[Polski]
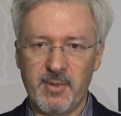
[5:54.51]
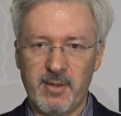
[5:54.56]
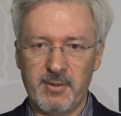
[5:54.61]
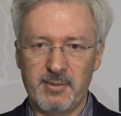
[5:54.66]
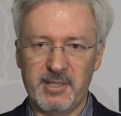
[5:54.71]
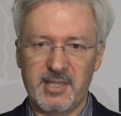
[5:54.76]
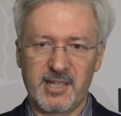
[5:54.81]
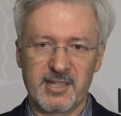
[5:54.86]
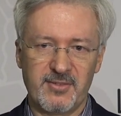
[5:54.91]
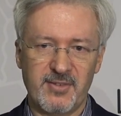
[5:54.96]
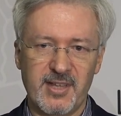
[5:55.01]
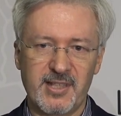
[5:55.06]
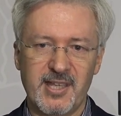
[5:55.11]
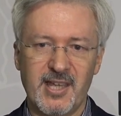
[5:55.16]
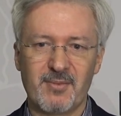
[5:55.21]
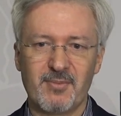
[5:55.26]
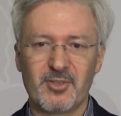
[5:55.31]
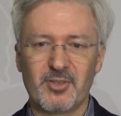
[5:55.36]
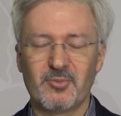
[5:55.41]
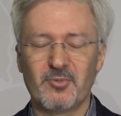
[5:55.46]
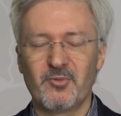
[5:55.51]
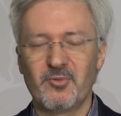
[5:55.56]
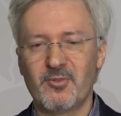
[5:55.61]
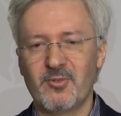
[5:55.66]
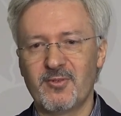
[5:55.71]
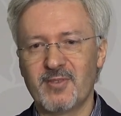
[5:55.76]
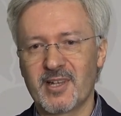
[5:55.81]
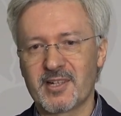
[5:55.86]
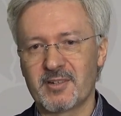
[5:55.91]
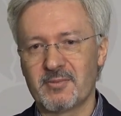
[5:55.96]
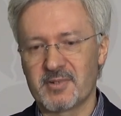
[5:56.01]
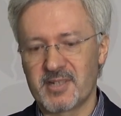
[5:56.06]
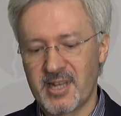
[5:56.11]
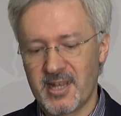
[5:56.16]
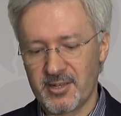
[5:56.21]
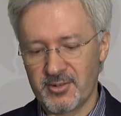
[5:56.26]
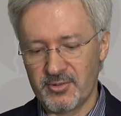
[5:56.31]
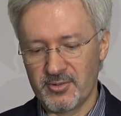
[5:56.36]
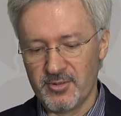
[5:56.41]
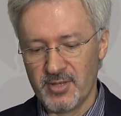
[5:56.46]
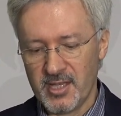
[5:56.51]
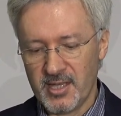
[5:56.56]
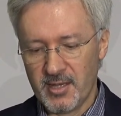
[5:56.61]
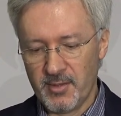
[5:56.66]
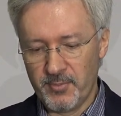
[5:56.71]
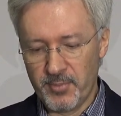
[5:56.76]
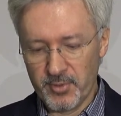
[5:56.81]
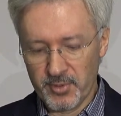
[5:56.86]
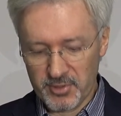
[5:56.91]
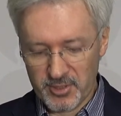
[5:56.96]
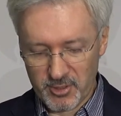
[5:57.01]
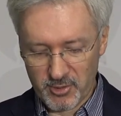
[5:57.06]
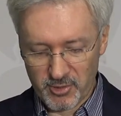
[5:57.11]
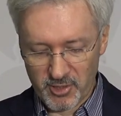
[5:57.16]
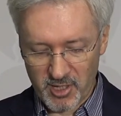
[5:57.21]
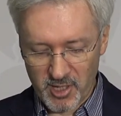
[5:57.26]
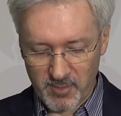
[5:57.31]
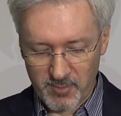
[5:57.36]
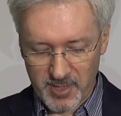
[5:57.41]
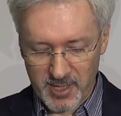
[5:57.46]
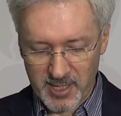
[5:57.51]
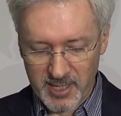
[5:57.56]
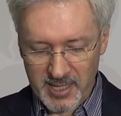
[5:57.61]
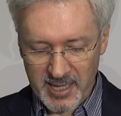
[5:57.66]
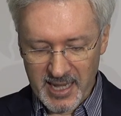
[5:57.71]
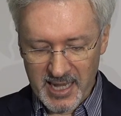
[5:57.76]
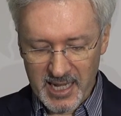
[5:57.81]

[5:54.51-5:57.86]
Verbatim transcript: Mamy tak zwane, jak my to mówimy w naszym slangu, punkty ruchome.